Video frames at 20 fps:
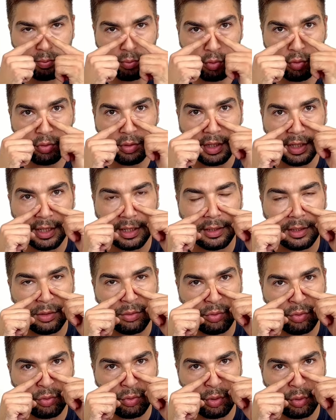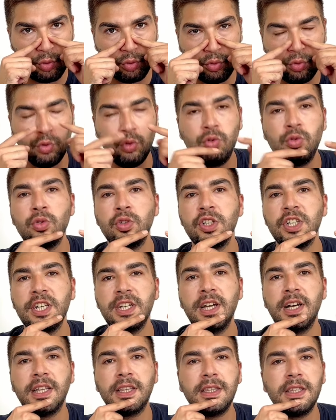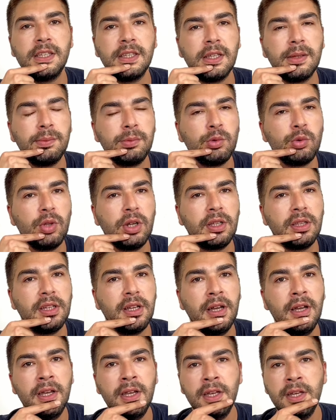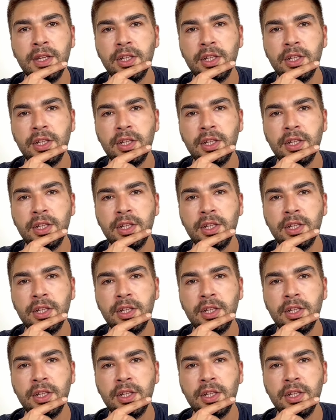Burun kanatlarının üstünden oturur. Çene hattında dudakla